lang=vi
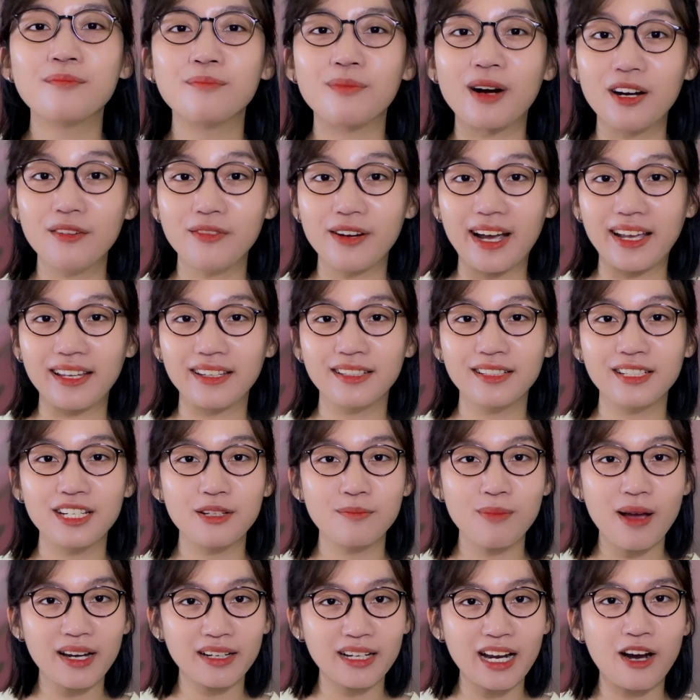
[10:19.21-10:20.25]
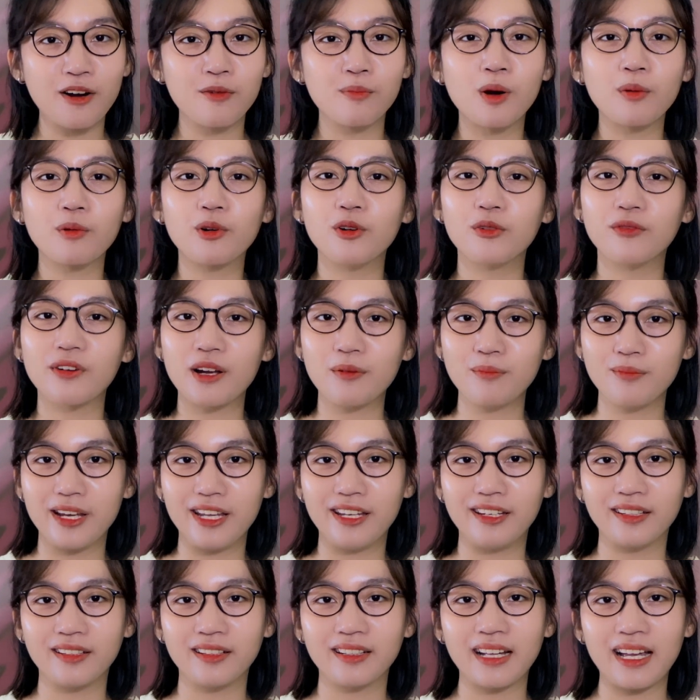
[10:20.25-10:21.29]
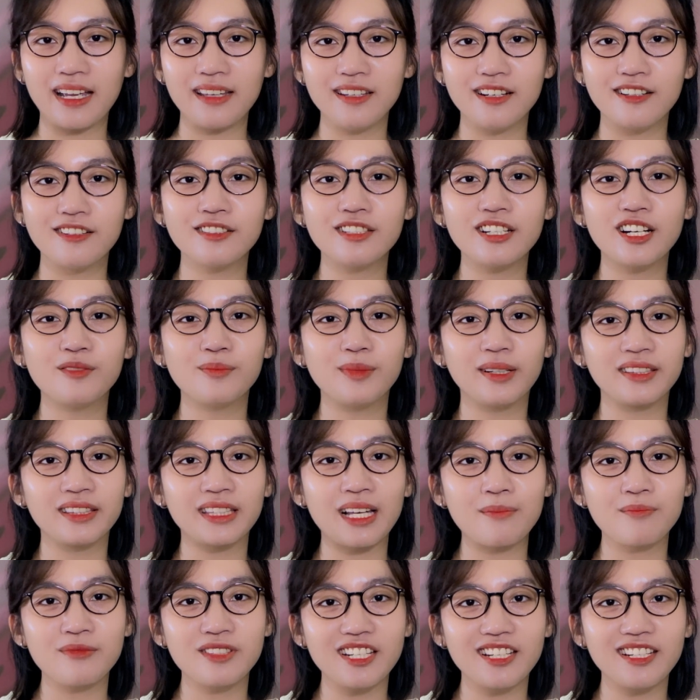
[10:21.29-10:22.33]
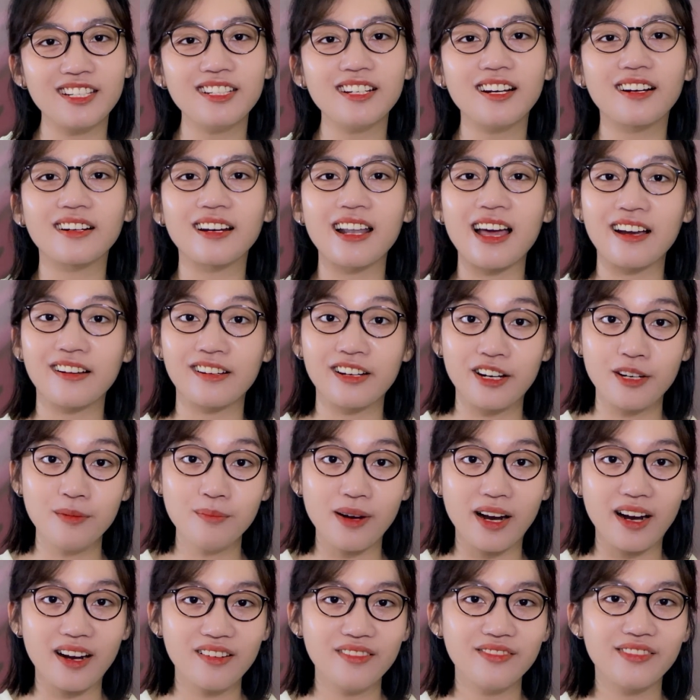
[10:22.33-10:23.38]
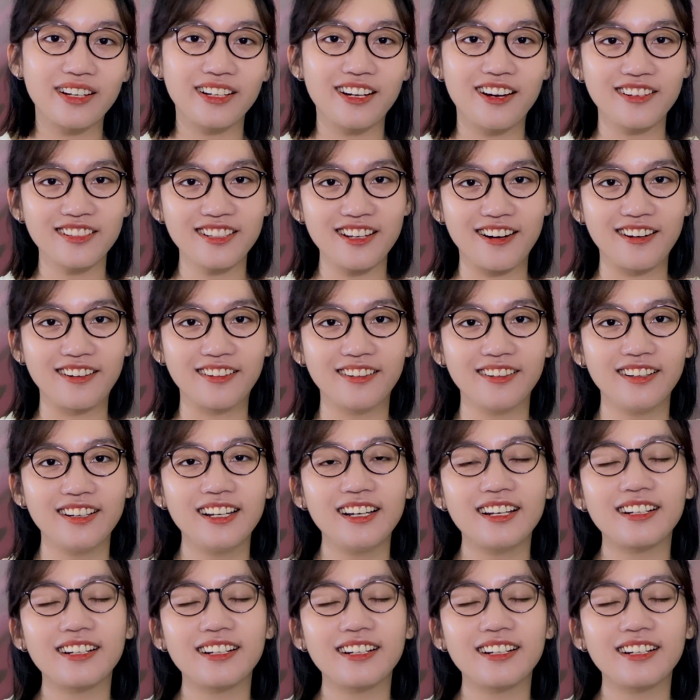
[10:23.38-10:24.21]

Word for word: bởi vậy khi bắt đầu một cuộc phản biện hãy giữ cho mình tâm trí thật là cởi mở và đón nhận